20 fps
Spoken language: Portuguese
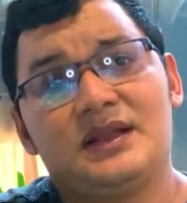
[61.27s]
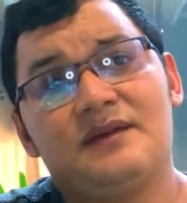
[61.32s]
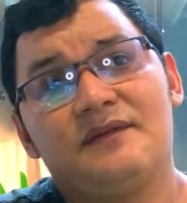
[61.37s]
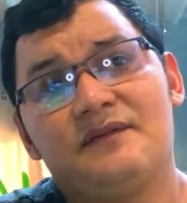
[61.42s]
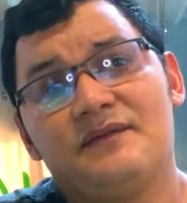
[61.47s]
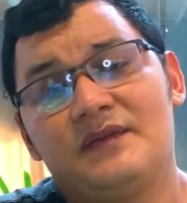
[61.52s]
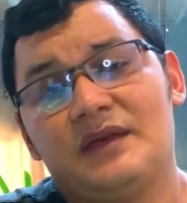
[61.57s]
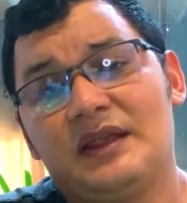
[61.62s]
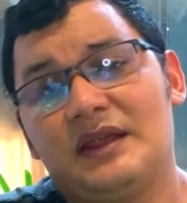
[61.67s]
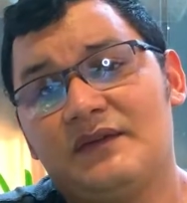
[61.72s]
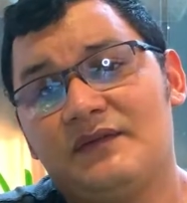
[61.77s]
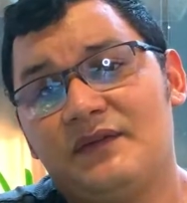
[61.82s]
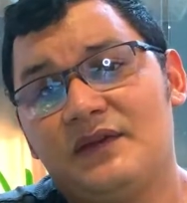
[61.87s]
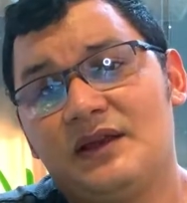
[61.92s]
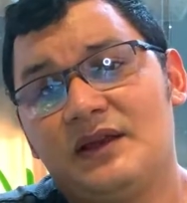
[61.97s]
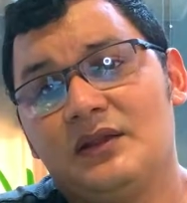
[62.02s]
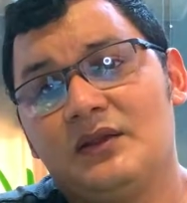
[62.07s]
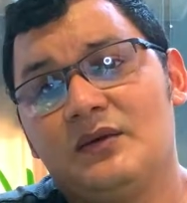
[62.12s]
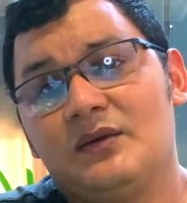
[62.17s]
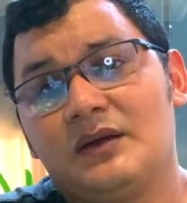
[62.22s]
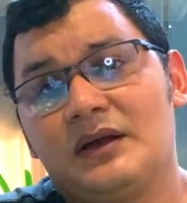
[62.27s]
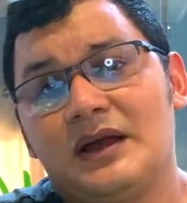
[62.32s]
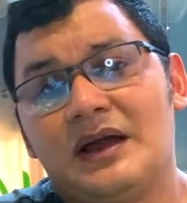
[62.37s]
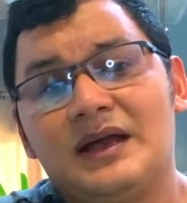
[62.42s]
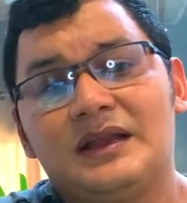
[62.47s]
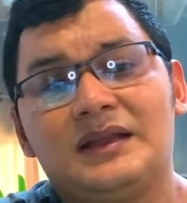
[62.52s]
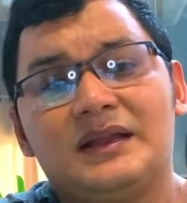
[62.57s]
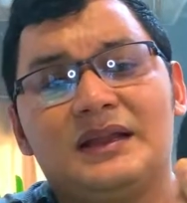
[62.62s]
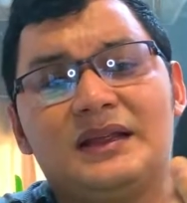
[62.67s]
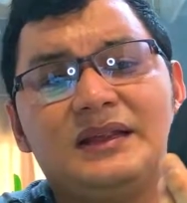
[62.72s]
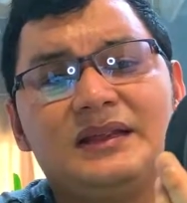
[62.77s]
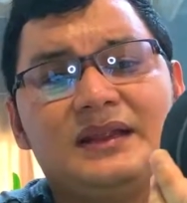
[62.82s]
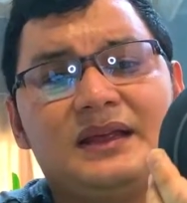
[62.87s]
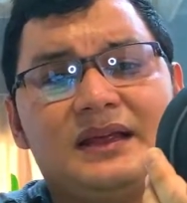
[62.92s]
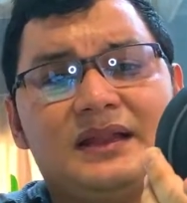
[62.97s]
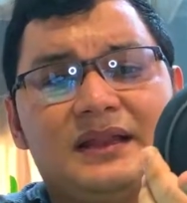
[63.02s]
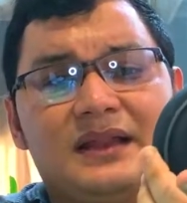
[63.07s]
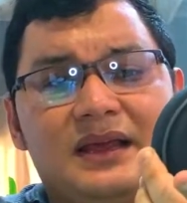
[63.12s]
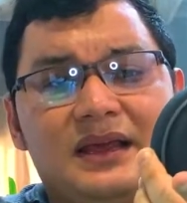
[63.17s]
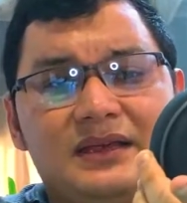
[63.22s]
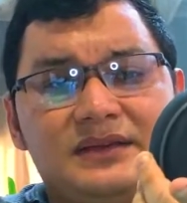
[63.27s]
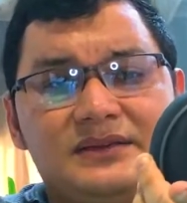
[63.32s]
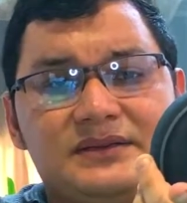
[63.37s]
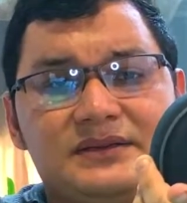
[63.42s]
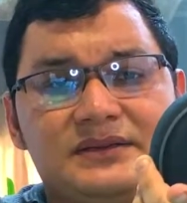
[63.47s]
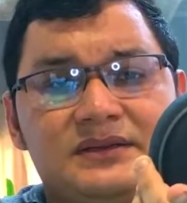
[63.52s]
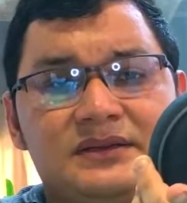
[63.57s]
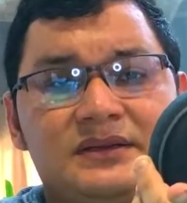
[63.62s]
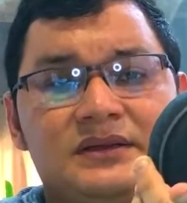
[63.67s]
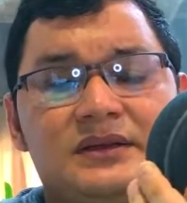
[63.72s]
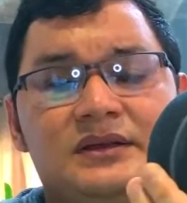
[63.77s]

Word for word: ela, ela fica logada na internet,